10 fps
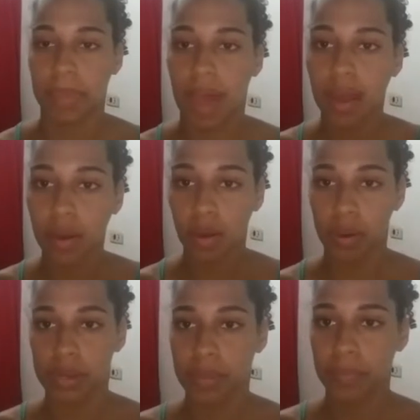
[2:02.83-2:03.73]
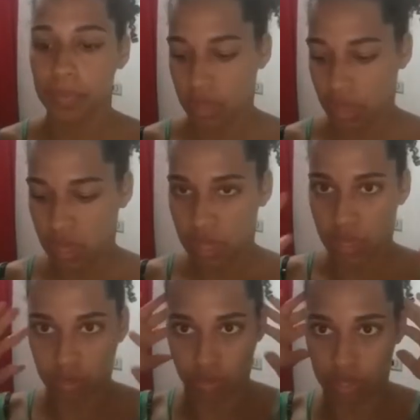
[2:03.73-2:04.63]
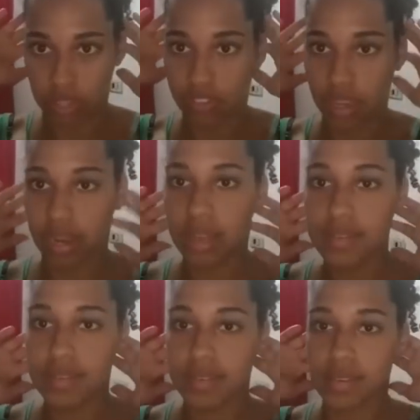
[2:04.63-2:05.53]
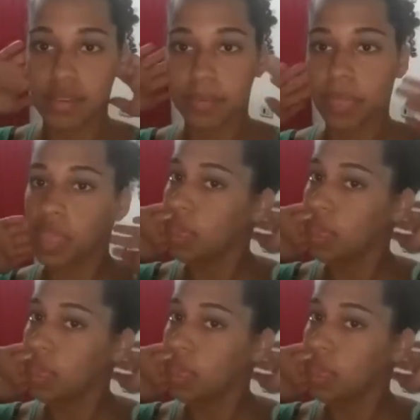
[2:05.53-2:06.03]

agora já deixei ele assim.